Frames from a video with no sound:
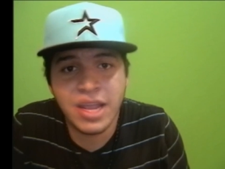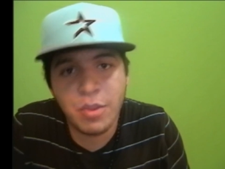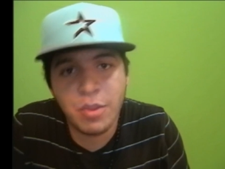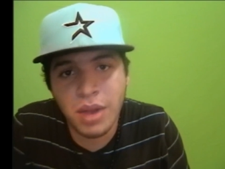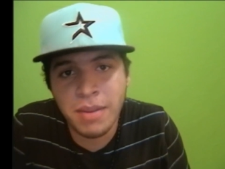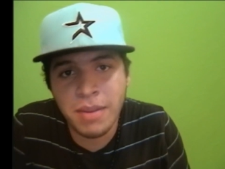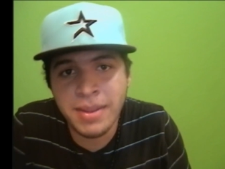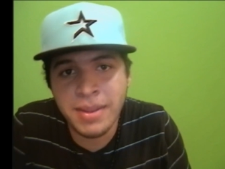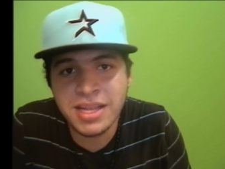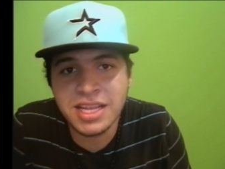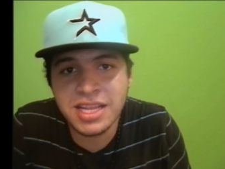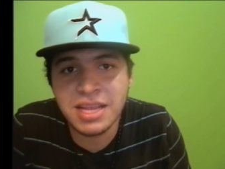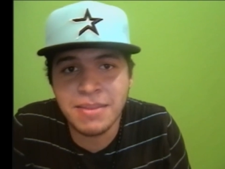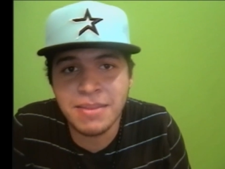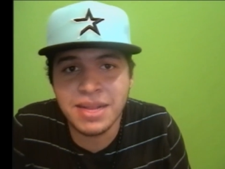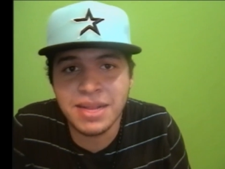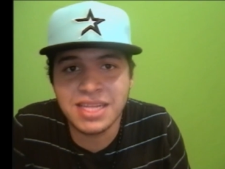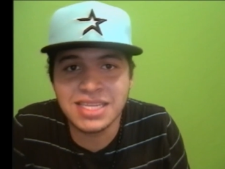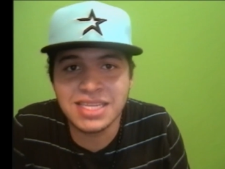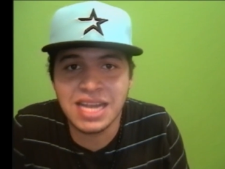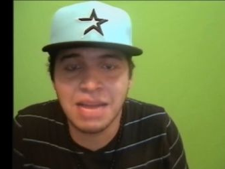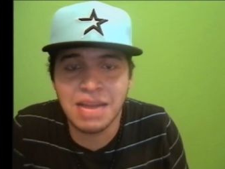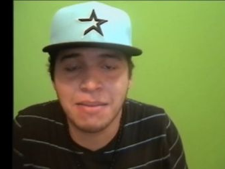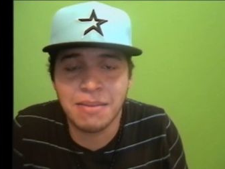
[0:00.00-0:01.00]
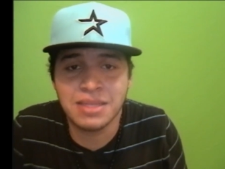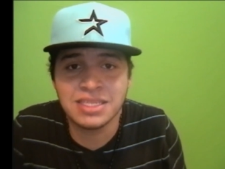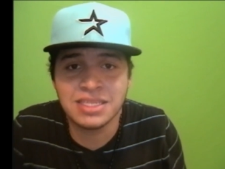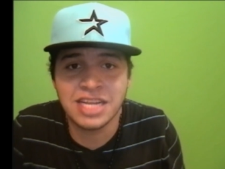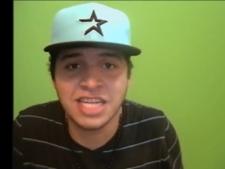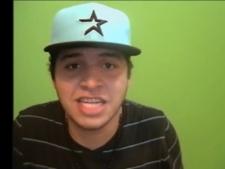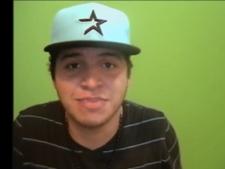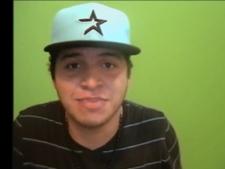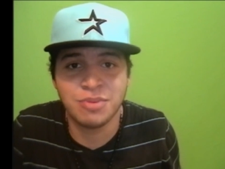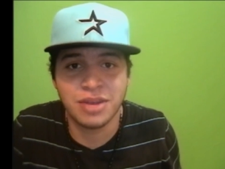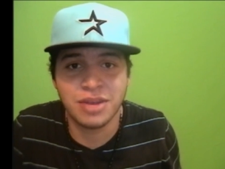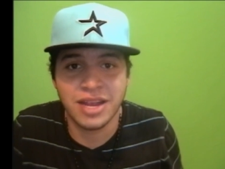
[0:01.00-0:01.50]
Igualmente te metes a la más
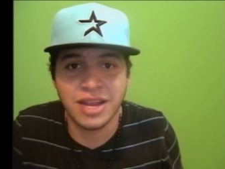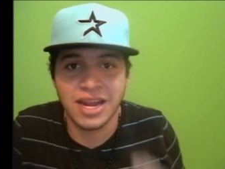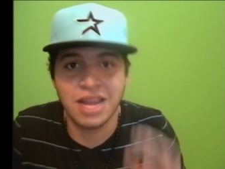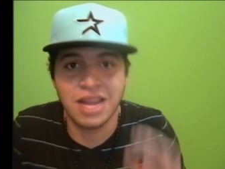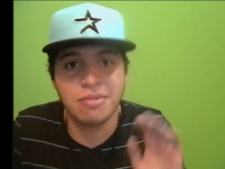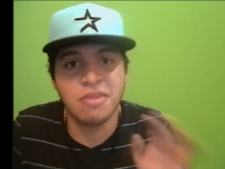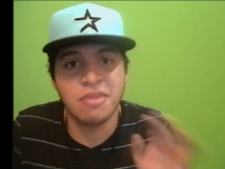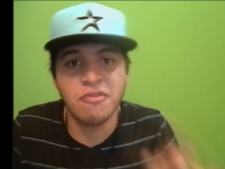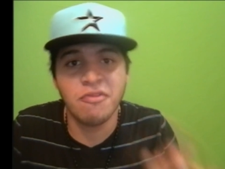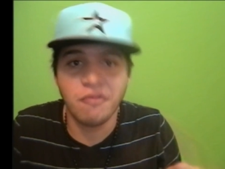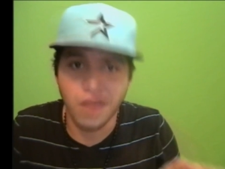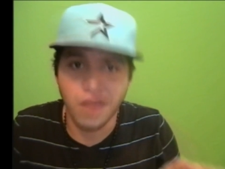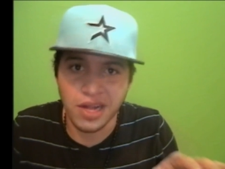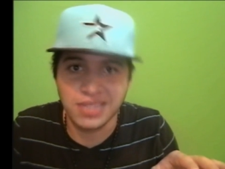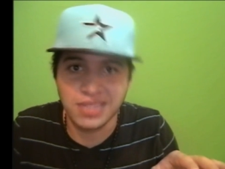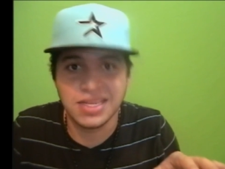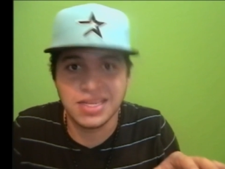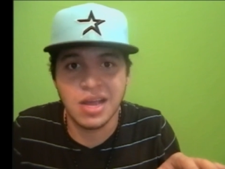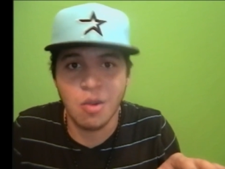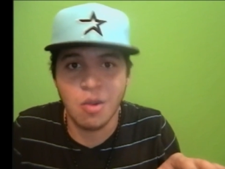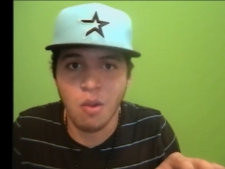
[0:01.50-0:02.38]
nice porque eres bien fresa,